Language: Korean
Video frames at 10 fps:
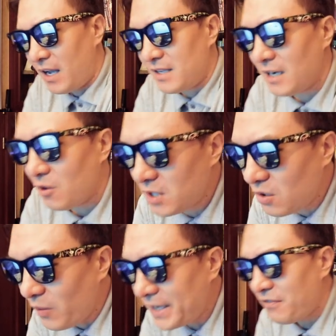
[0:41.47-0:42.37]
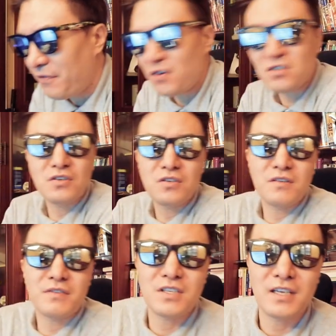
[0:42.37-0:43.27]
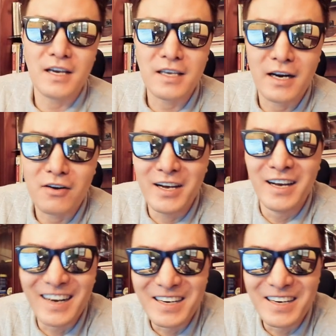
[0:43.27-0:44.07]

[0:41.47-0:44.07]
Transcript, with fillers: 아, 자, 오늘은 Wake Forest University 얘기를 할 거야.